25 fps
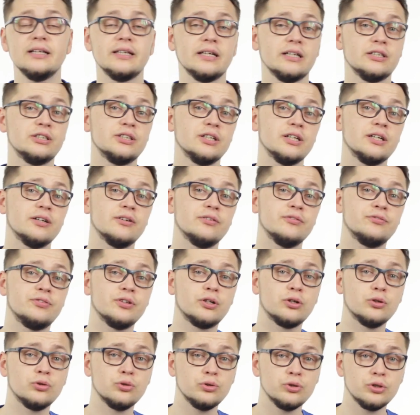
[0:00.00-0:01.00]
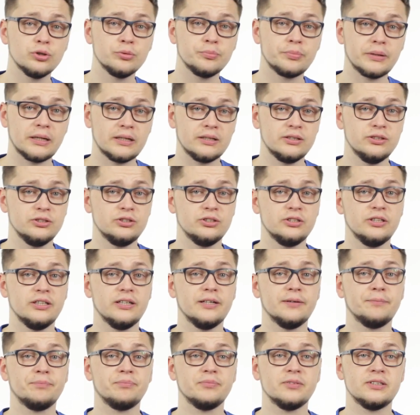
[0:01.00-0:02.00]
także wykonują
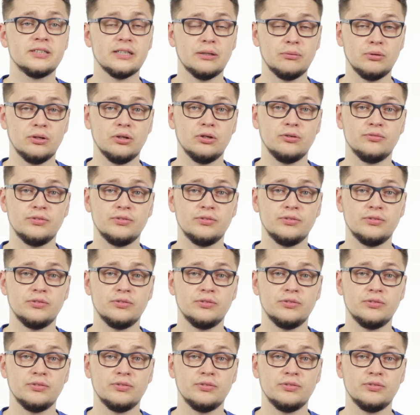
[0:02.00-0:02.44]
praktycznie całe